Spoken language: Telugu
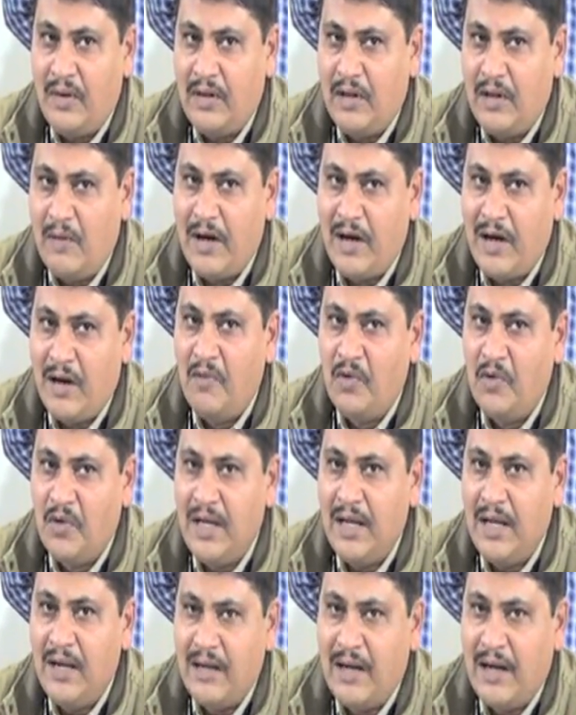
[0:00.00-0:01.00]
నమ్మకం ఉంది
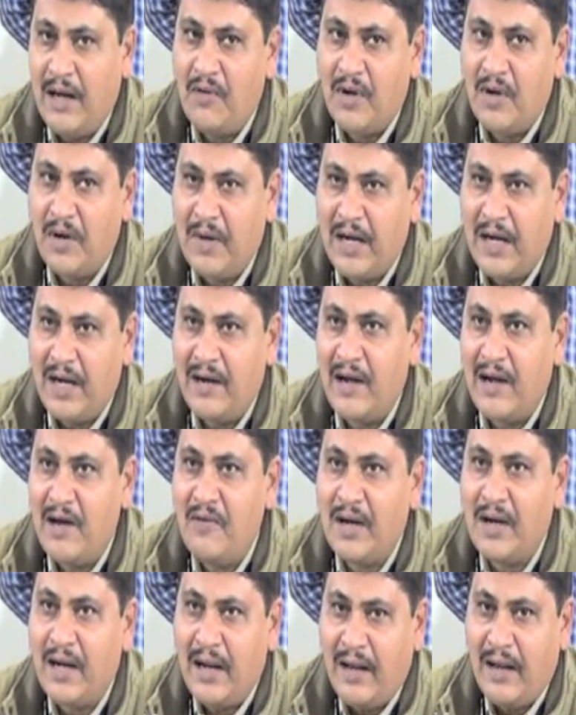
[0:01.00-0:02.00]
అని డ్రైవర్ మన
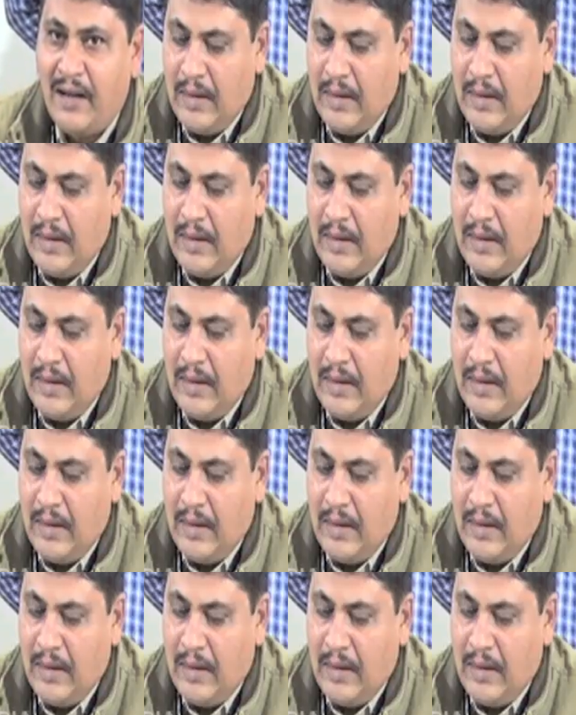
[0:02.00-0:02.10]
డ్రైవర్